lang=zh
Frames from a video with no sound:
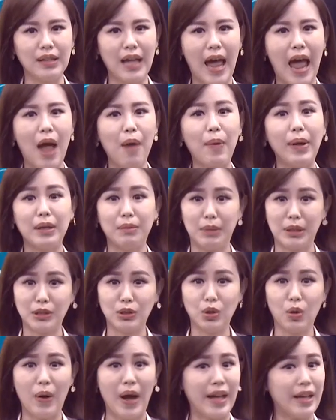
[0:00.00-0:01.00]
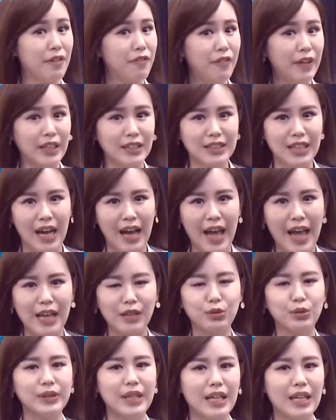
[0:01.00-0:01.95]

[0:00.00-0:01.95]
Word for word: 台湾的民众啊也非常爱去。